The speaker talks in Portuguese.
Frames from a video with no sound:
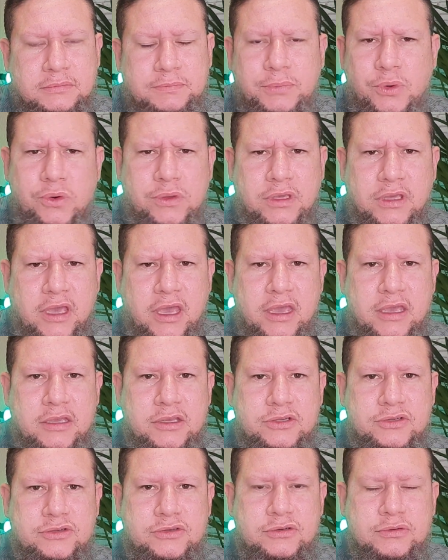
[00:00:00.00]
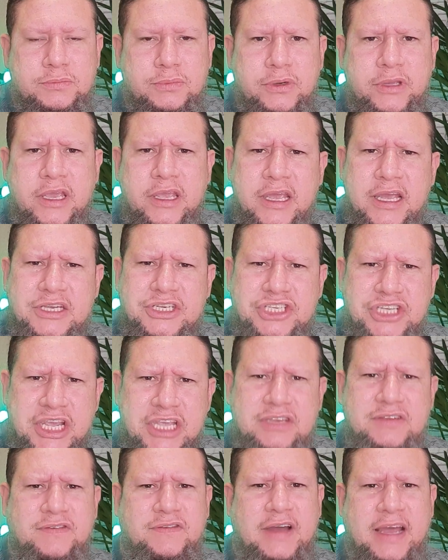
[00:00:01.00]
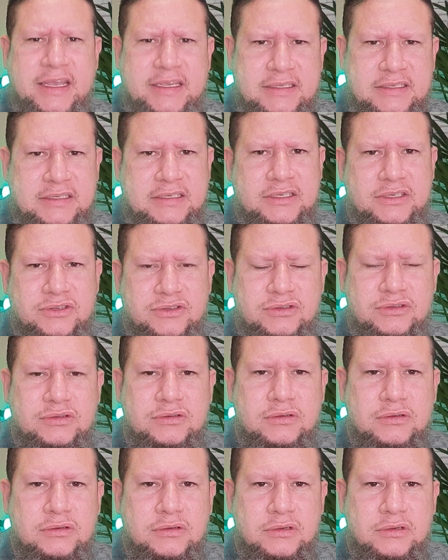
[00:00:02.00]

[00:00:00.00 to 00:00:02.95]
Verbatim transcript: Por que isso? Por que, que a gente faz isso?